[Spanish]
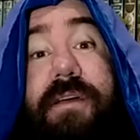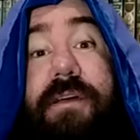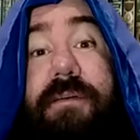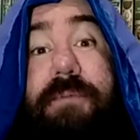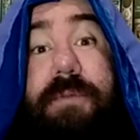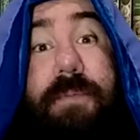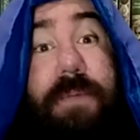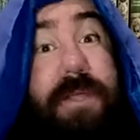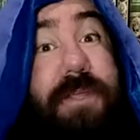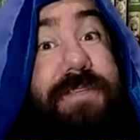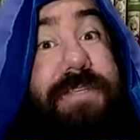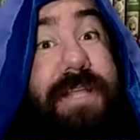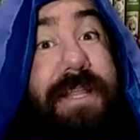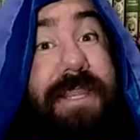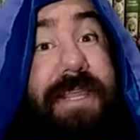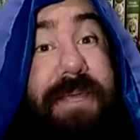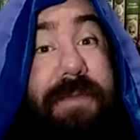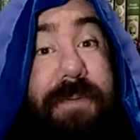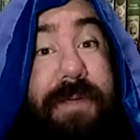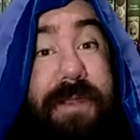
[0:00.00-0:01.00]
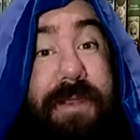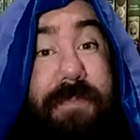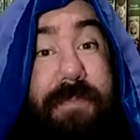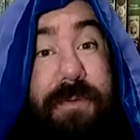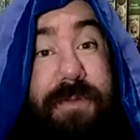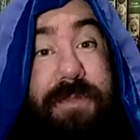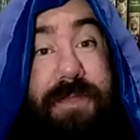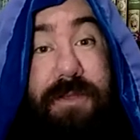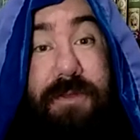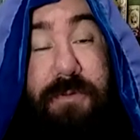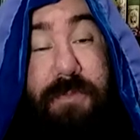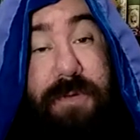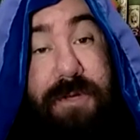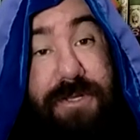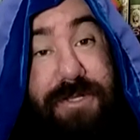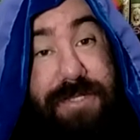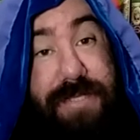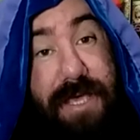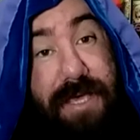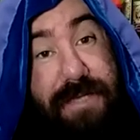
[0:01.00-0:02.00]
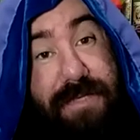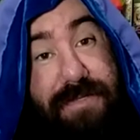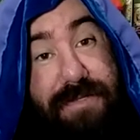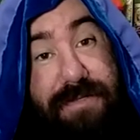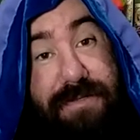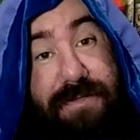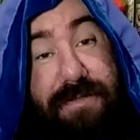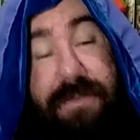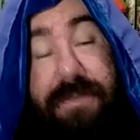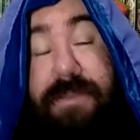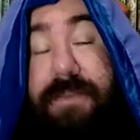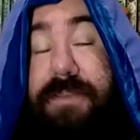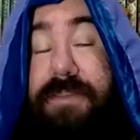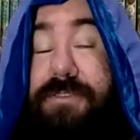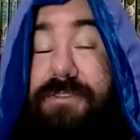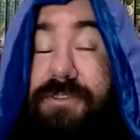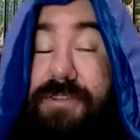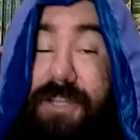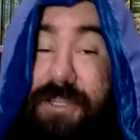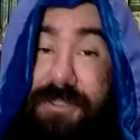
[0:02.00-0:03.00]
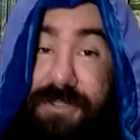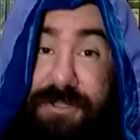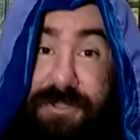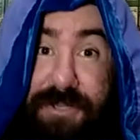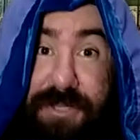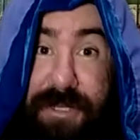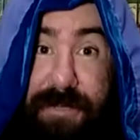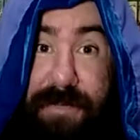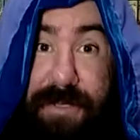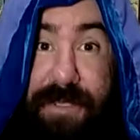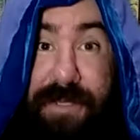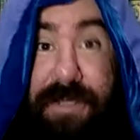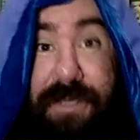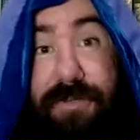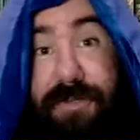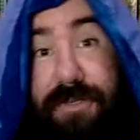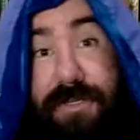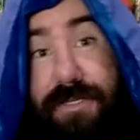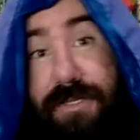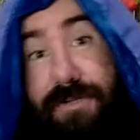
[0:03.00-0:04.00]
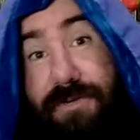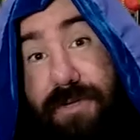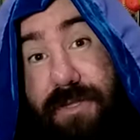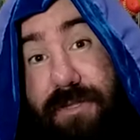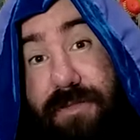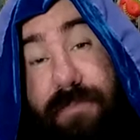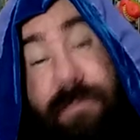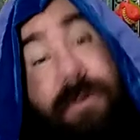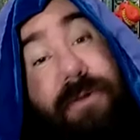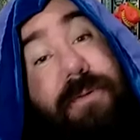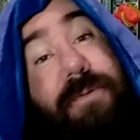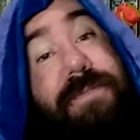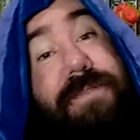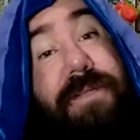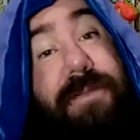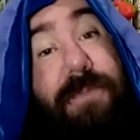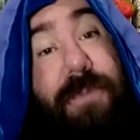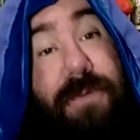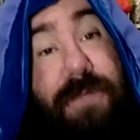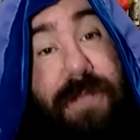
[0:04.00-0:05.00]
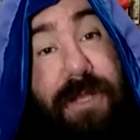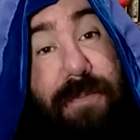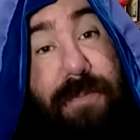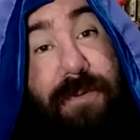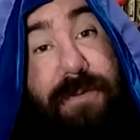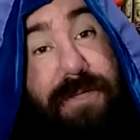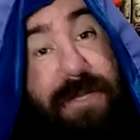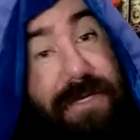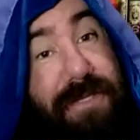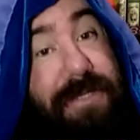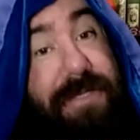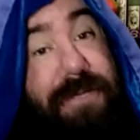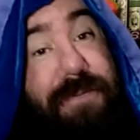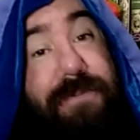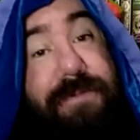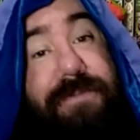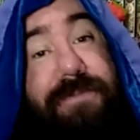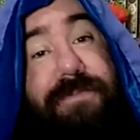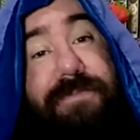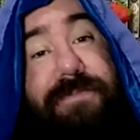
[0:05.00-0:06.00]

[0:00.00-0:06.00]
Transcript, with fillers: Bienvenidos al DM Responde número 6. Son las 8 de la mañana y estoy desayunando, pero vamos a responder las preguntas que tenemos.